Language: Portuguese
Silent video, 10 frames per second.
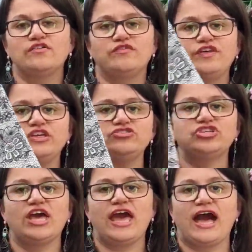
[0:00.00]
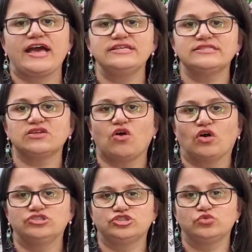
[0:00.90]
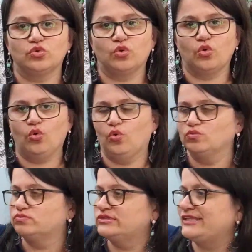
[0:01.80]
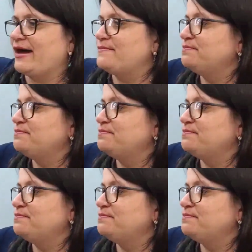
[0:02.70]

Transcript: 20 reais, código 1, tá?